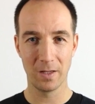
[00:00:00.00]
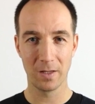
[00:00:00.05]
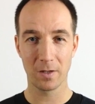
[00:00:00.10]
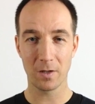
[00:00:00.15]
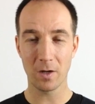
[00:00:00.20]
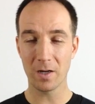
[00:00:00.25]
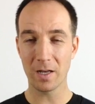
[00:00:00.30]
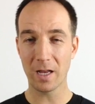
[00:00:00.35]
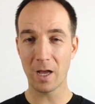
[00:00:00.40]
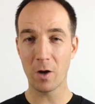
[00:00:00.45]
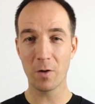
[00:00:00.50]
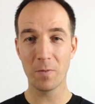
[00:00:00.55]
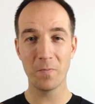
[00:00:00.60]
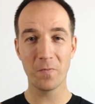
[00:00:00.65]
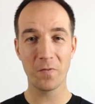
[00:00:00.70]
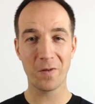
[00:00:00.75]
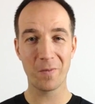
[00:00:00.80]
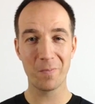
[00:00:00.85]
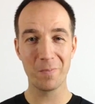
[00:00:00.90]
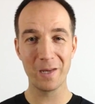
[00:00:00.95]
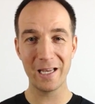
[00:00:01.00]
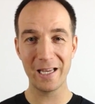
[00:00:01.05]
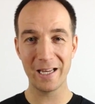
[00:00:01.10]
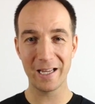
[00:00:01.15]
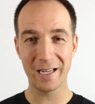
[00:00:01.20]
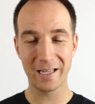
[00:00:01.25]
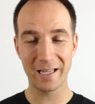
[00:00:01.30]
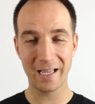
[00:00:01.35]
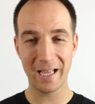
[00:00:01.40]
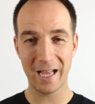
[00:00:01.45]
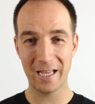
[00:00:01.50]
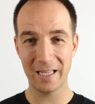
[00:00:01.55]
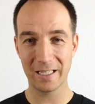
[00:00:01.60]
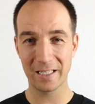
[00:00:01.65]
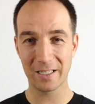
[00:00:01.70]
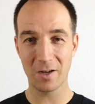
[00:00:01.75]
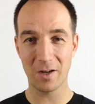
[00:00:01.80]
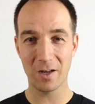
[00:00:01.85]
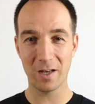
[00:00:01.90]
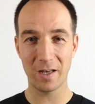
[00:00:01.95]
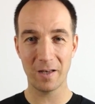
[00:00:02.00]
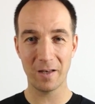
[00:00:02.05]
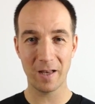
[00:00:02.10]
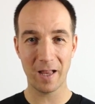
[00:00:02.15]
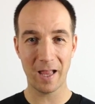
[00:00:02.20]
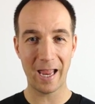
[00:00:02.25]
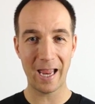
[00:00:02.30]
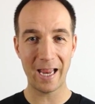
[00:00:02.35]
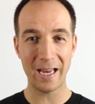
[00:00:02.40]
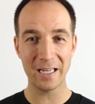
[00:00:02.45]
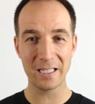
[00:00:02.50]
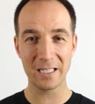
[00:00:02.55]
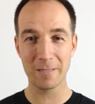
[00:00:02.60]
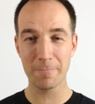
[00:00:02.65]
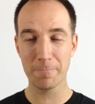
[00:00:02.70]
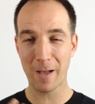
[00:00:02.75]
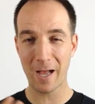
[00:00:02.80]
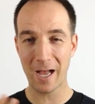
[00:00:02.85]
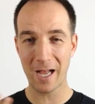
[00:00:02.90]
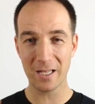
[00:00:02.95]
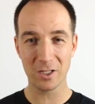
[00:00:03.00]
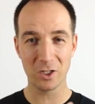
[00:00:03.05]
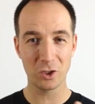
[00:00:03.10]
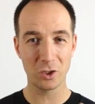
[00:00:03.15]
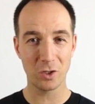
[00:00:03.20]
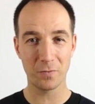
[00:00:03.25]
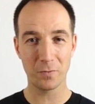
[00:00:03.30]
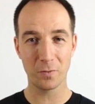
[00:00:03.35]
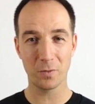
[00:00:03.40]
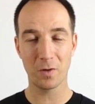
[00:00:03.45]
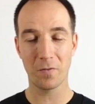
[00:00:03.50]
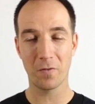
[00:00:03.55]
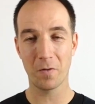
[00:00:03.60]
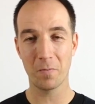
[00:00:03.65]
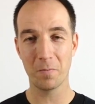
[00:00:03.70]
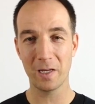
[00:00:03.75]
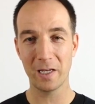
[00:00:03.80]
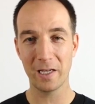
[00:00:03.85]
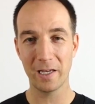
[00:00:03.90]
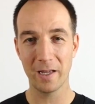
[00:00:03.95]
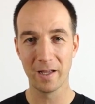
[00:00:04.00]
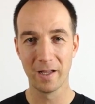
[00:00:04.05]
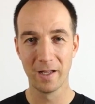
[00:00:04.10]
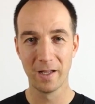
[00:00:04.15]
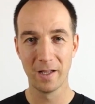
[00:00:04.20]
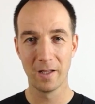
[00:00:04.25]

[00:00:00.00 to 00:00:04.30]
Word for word: Gerade auch im Familienkreis, gerade in der engsten Partnerschaft oder Familie,